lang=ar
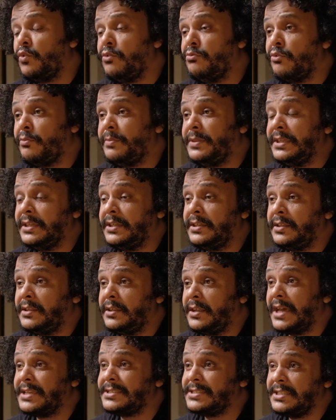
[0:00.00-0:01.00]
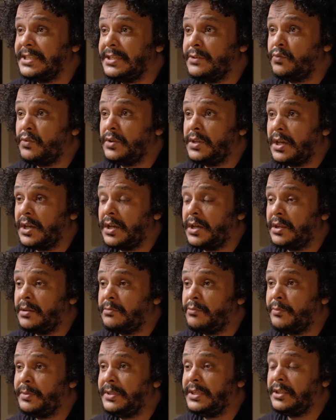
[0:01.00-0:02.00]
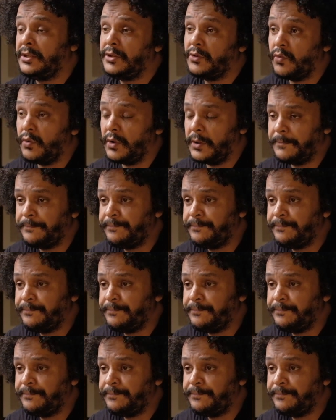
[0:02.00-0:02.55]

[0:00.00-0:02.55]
المبدع الاصلي ولا المبدع الاول